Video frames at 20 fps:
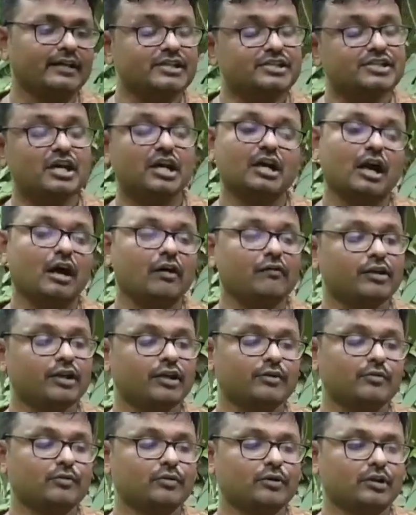ஈஷா
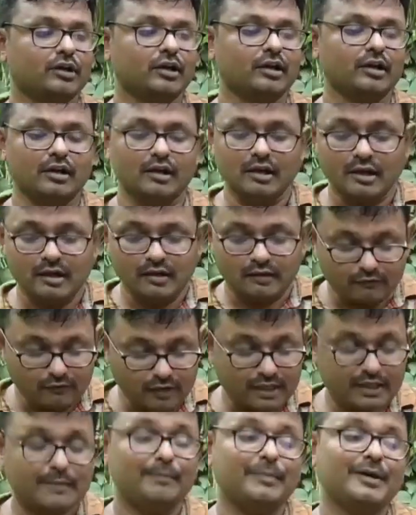காவிரி கூக்குரல்
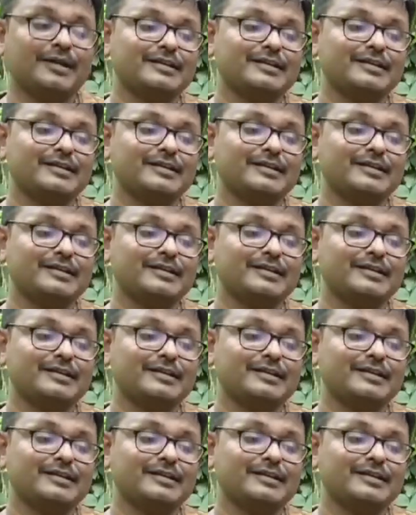வர